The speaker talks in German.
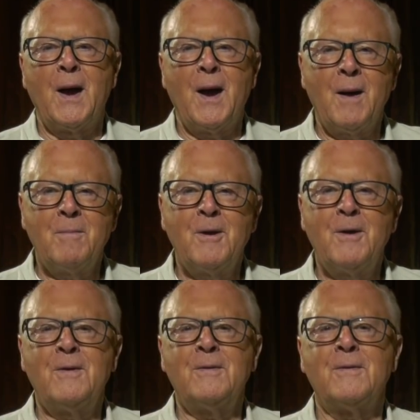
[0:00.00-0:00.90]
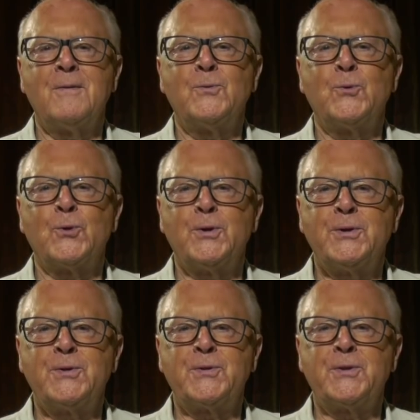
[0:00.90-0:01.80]
Aber
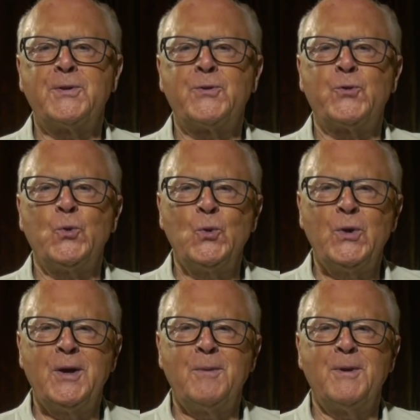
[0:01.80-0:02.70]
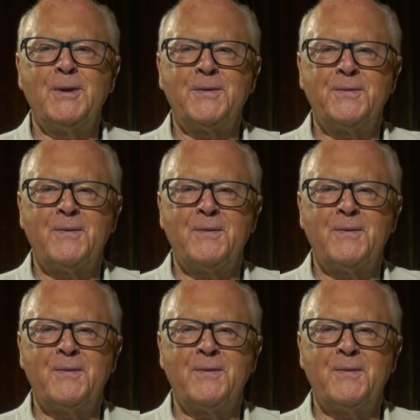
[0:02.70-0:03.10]
durch die zunehmend